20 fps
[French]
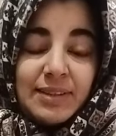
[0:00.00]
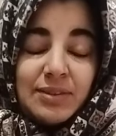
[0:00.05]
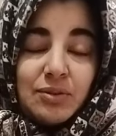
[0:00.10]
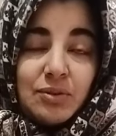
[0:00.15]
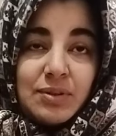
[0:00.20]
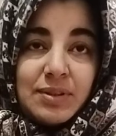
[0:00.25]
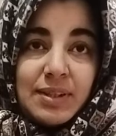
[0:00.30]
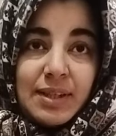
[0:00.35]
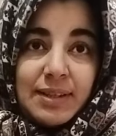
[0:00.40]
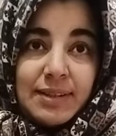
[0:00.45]

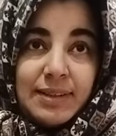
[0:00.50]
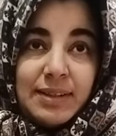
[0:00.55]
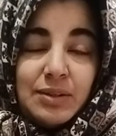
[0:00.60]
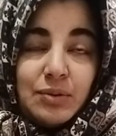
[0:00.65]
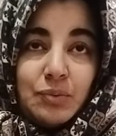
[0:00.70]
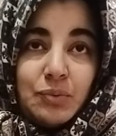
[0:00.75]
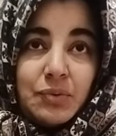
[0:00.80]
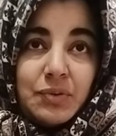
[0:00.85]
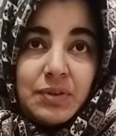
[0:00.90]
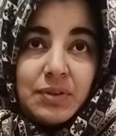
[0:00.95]
que ça
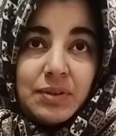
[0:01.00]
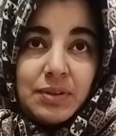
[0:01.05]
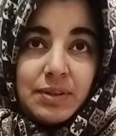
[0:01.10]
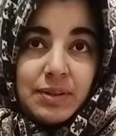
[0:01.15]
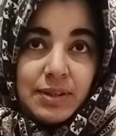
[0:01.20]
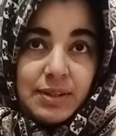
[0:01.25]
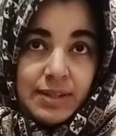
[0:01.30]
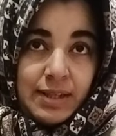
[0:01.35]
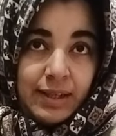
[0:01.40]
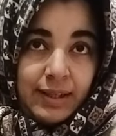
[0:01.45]
dénonce
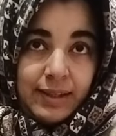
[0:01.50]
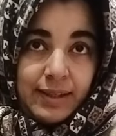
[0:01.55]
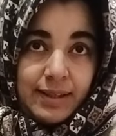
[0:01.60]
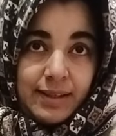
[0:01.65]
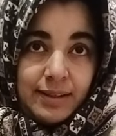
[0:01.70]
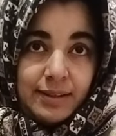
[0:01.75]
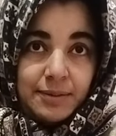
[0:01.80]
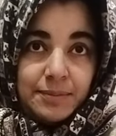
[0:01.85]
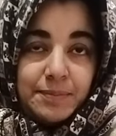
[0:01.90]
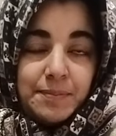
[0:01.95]

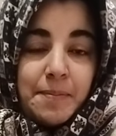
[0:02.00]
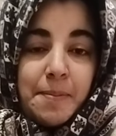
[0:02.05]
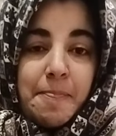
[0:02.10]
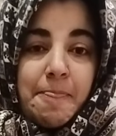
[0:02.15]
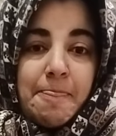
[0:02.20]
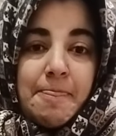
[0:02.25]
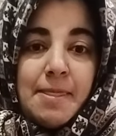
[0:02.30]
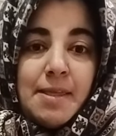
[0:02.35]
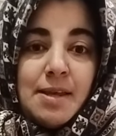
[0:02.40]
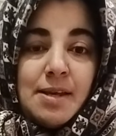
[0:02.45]
derrière
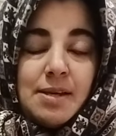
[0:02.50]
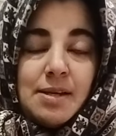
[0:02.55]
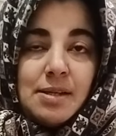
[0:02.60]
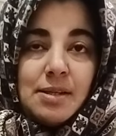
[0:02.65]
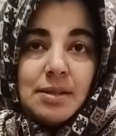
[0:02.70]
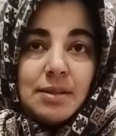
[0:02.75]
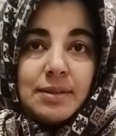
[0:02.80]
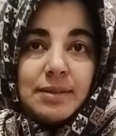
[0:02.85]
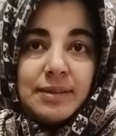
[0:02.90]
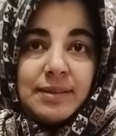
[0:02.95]

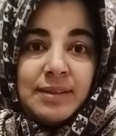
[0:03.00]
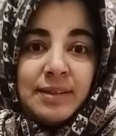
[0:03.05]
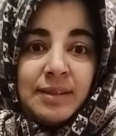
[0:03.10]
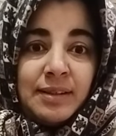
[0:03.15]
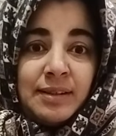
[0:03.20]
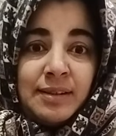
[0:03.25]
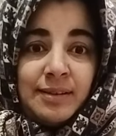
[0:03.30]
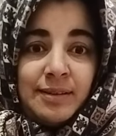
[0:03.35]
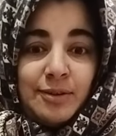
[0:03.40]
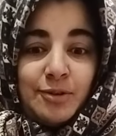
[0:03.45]

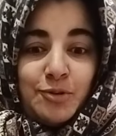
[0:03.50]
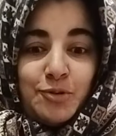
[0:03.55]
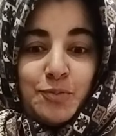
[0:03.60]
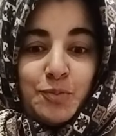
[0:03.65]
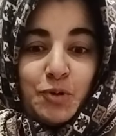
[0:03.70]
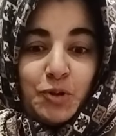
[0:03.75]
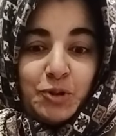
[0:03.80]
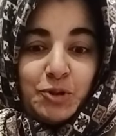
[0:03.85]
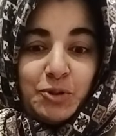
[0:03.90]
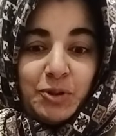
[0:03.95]
C'est le
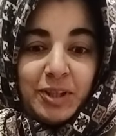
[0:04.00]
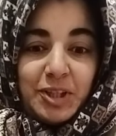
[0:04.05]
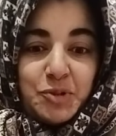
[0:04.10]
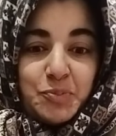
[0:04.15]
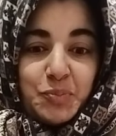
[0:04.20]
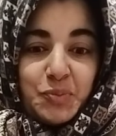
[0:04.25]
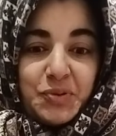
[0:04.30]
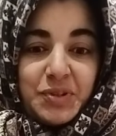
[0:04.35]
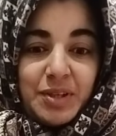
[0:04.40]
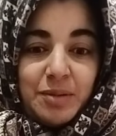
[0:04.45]
manque de
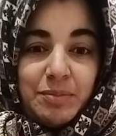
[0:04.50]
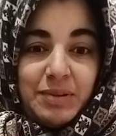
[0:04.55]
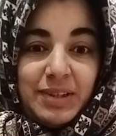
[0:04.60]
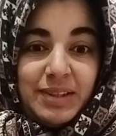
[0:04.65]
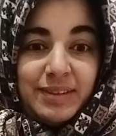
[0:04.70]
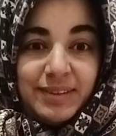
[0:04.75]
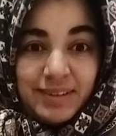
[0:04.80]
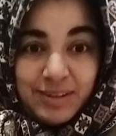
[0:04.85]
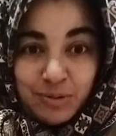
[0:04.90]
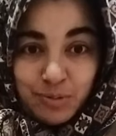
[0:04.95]

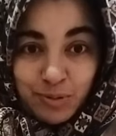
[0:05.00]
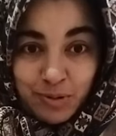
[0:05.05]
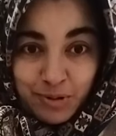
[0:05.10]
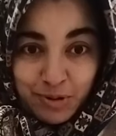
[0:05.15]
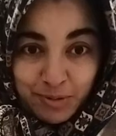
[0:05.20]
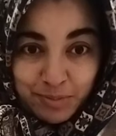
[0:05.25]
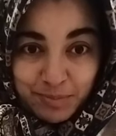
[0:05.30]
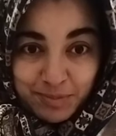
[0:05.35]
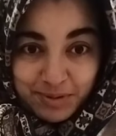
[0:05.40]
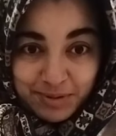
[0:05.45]
responsabilité de
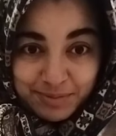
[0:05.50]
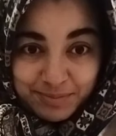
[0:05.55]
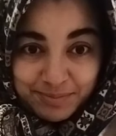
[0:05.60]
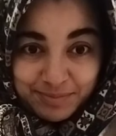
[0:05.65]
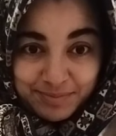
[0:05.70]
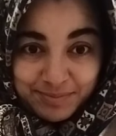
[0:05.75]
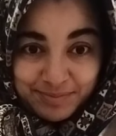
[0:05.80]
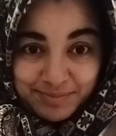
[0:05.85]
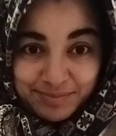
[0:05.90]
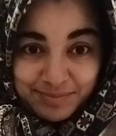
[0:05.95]
l'homme.
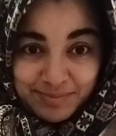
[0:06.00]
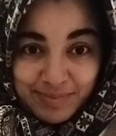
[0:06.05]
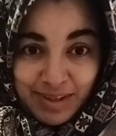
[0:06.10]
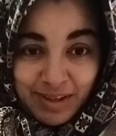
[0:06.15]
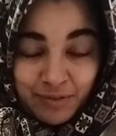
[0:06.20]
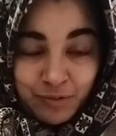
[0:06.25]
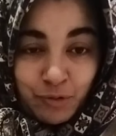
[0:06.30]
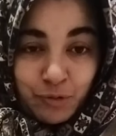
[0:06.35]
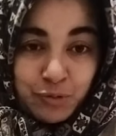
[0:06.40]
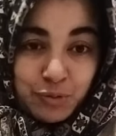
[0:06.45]

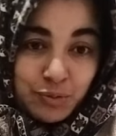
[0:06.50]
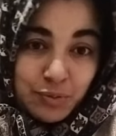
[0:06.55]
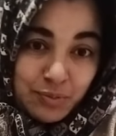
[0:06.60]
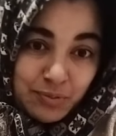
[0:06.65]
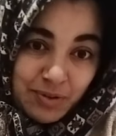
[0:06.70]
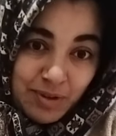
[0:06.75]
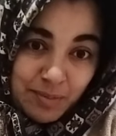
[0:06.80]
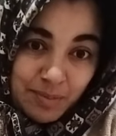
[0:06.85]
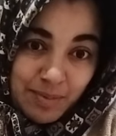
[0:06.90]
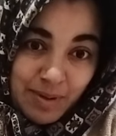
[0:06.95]
Avant qu'une
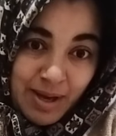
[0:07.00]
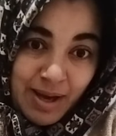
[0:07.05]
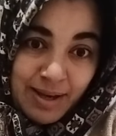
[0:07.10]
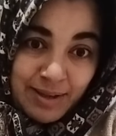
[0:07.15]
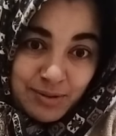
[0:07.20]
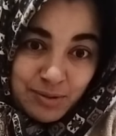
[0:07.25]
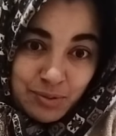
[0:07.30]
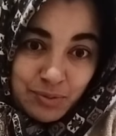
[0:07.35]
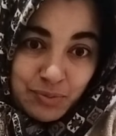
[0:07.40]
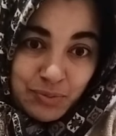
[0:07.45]
femme
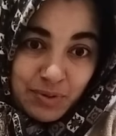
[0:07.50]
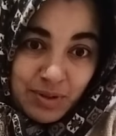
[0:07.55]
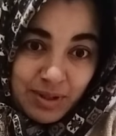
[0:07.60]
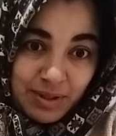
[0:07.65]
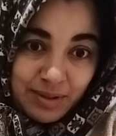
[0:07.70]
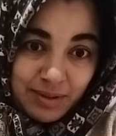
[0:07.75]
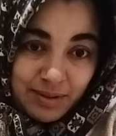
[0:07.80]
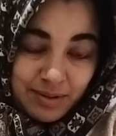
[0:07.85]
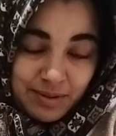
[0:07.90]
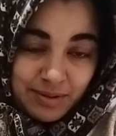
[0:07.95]
aille se
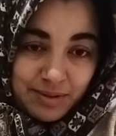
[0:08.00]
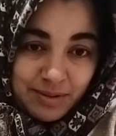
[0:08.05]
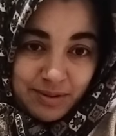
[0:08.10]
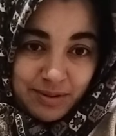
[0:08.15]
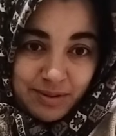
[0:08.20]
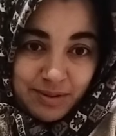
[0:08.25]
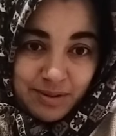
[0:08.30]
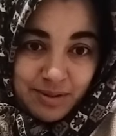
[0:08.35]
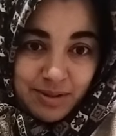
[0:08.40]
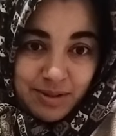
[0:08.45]
faire
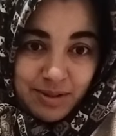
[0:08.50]
euh,